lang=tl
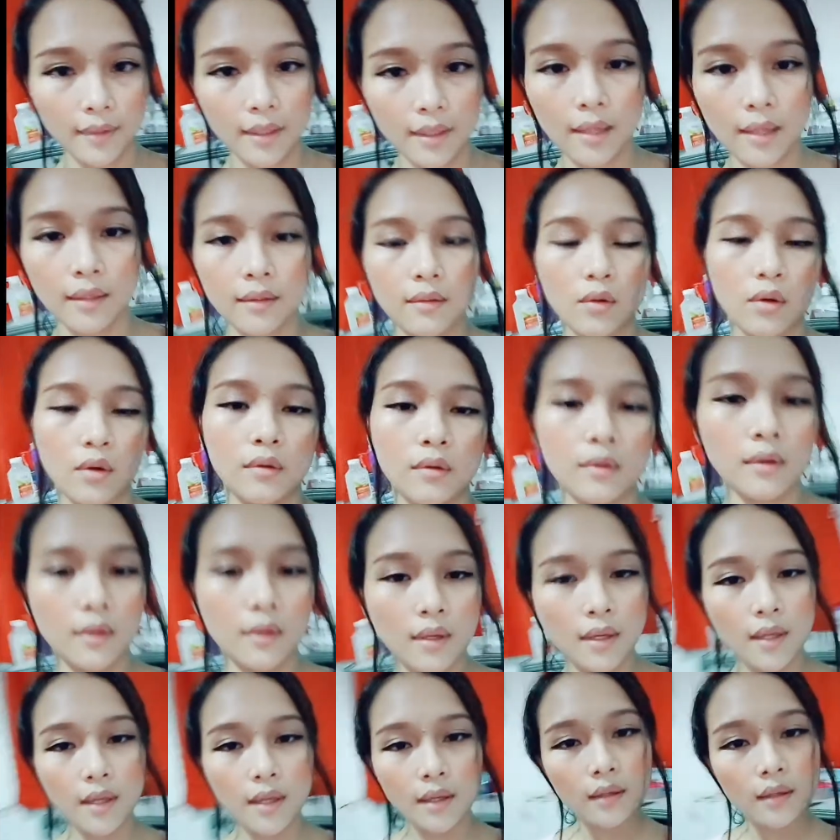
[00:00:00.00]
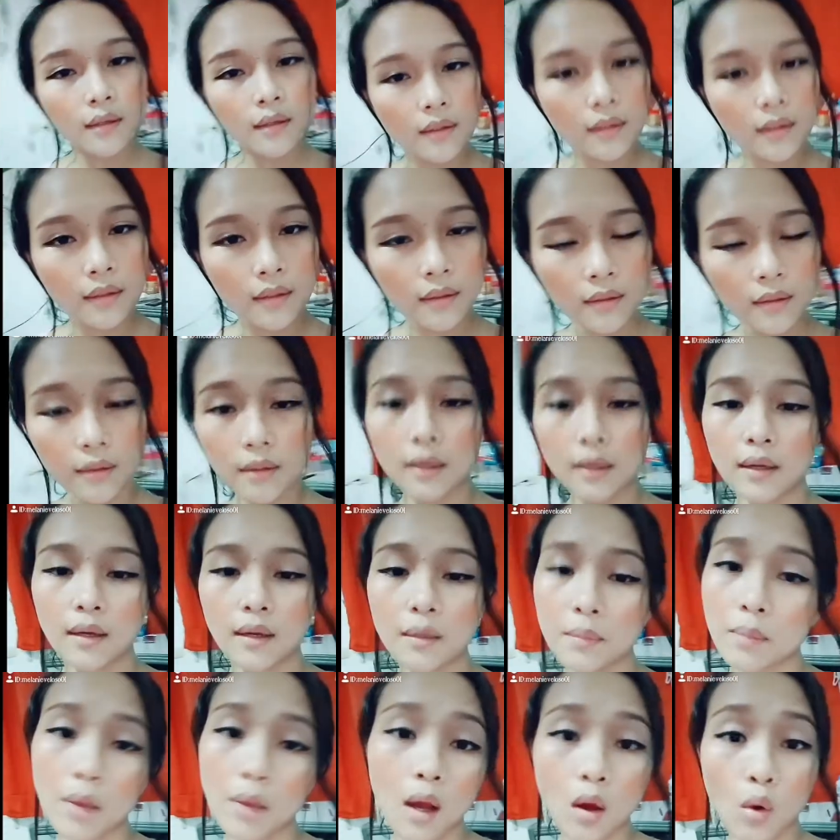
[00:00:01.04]
Real talk
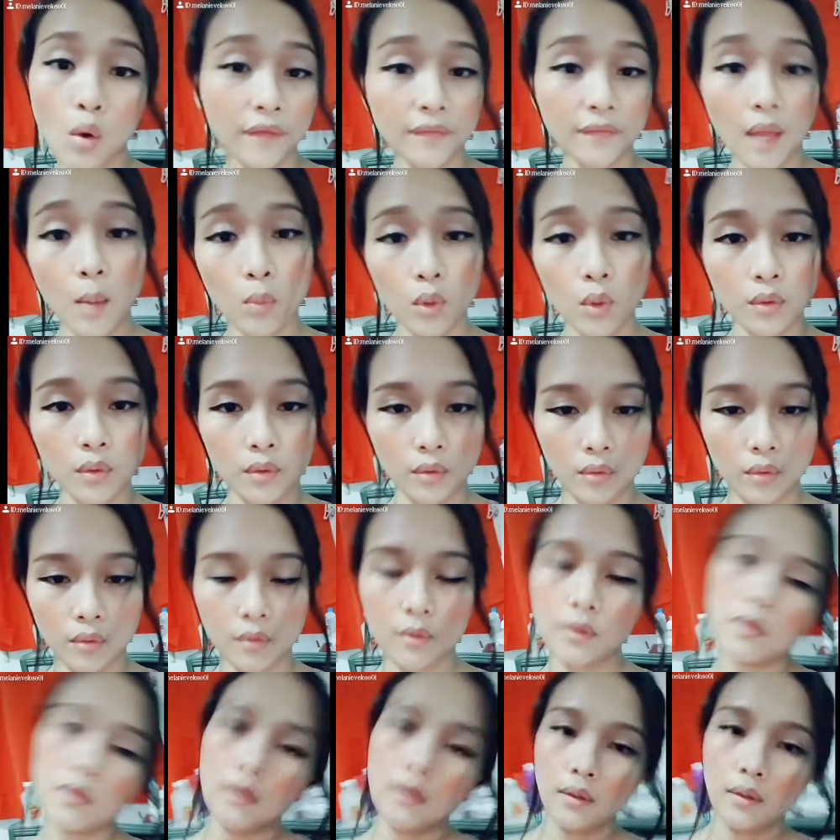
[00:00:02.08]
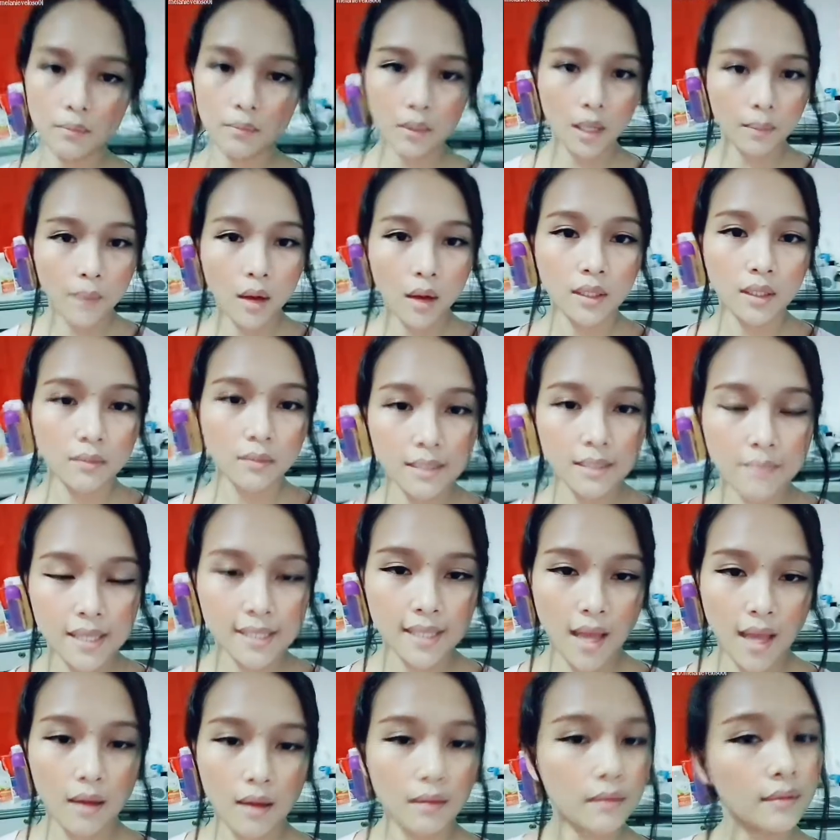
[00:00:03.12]
Kami mga OFW, mga nagtatrabaho ibang
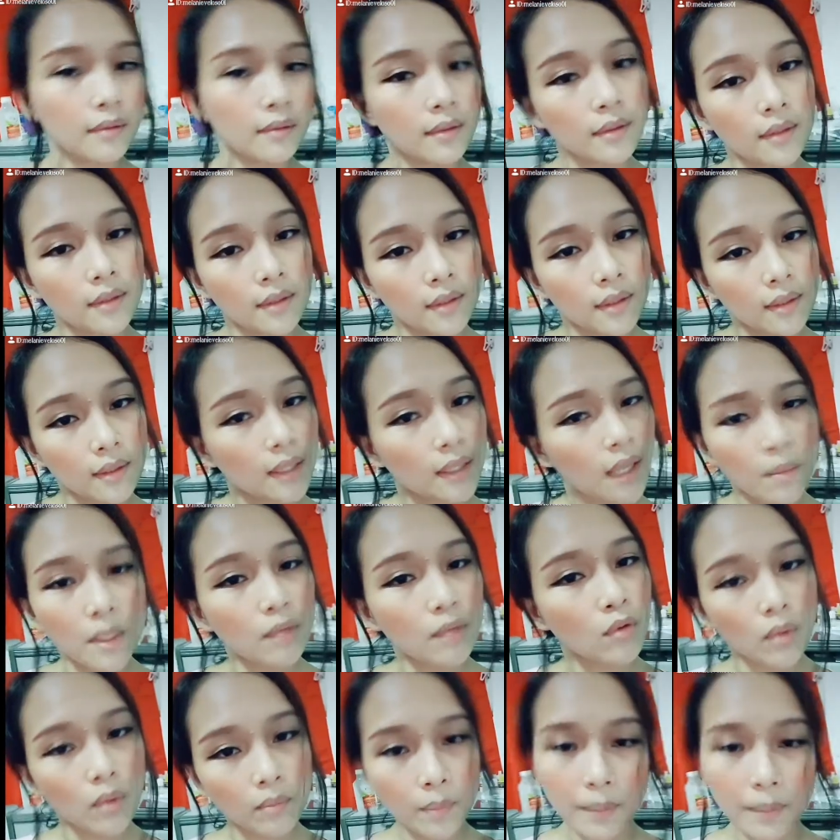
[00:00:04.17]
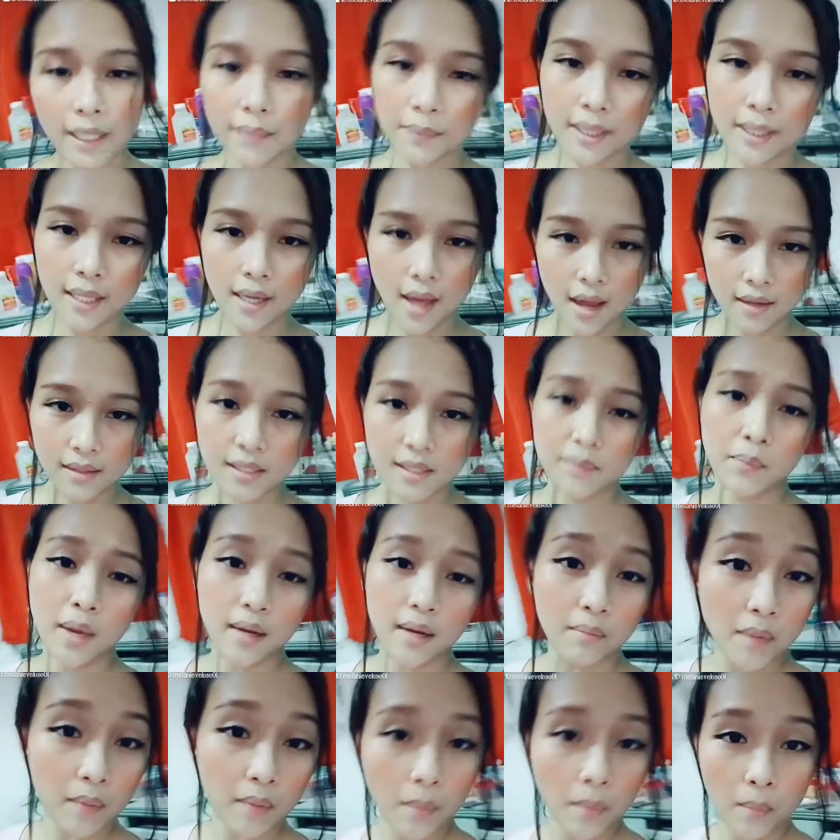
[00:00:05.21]
bansa, hindi kami uuwi ng Pilipinas
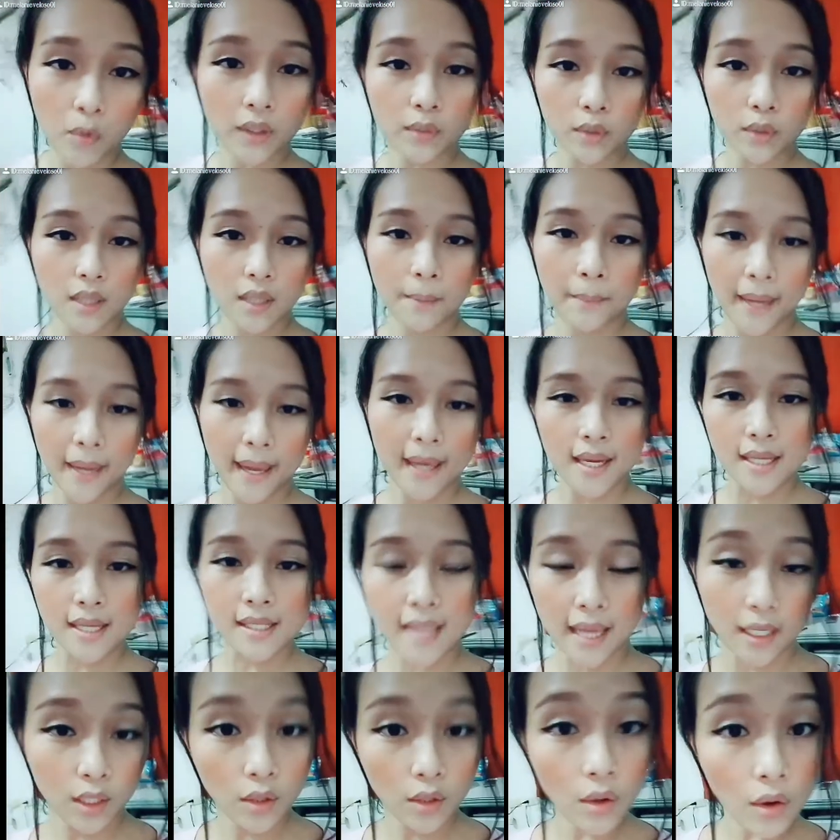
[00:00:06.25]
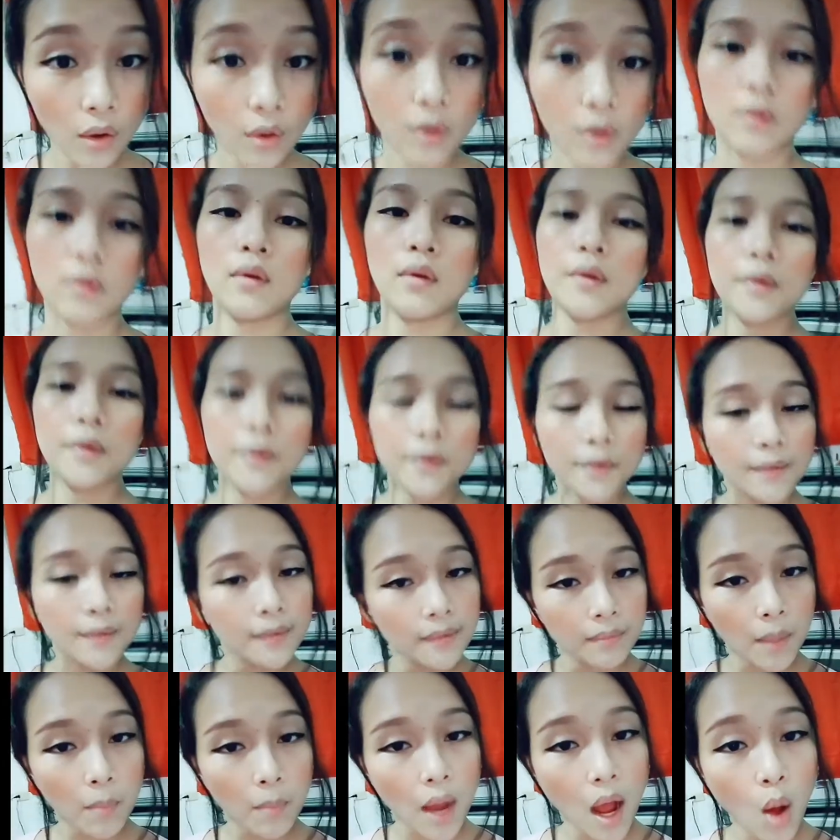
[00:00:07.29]
para magpamudmud ng pera sa inyo.
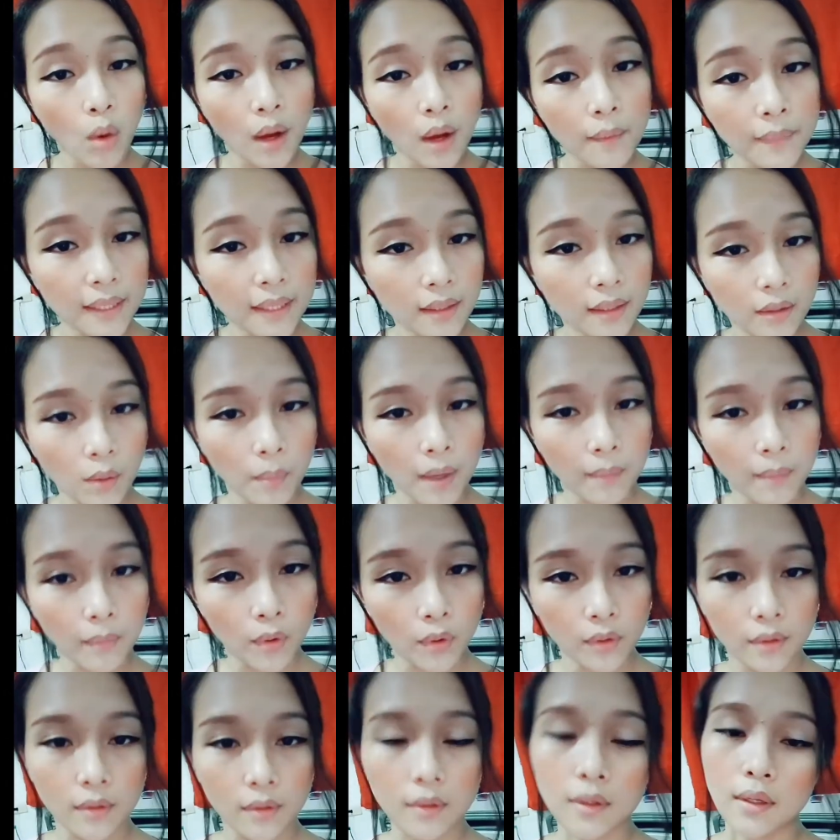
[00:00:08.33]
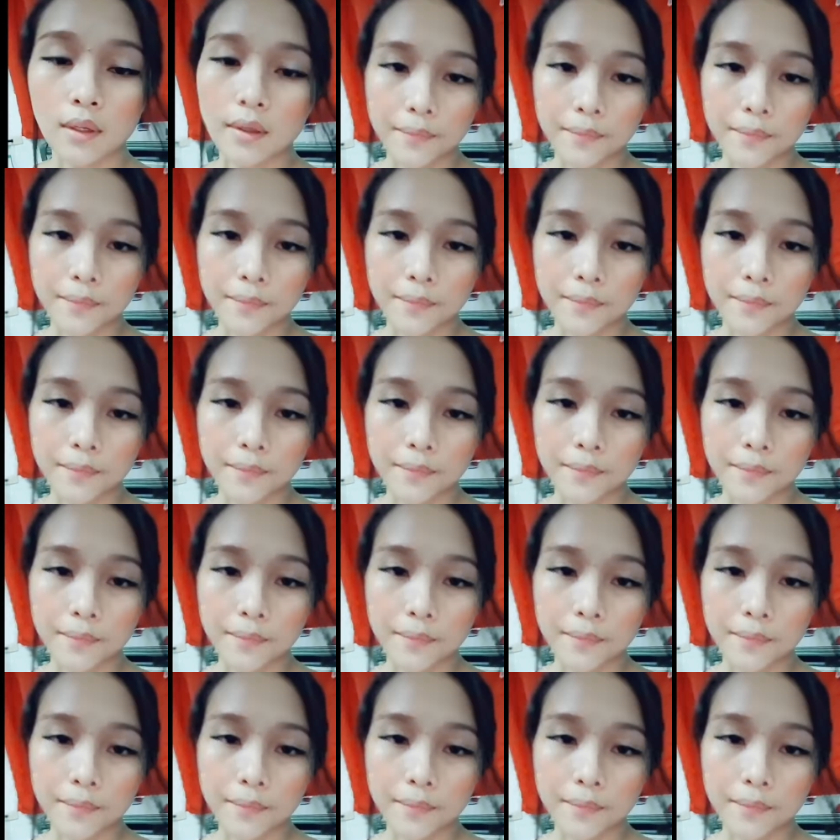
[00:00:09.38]
Nagtrabaho kami dito abroad.